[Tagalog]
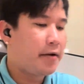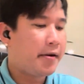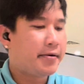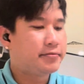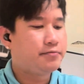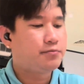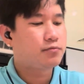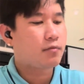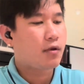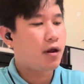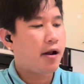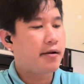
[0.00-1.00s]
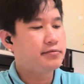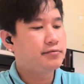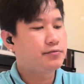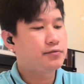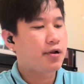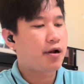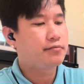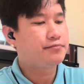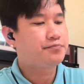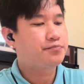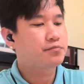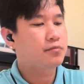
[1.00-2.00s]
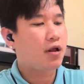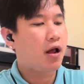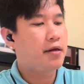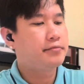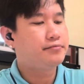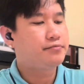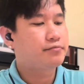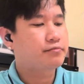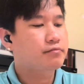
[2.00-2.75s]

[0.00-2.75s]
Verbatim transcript: sa Pinas compare mo dito sa McDo sa Taiwan.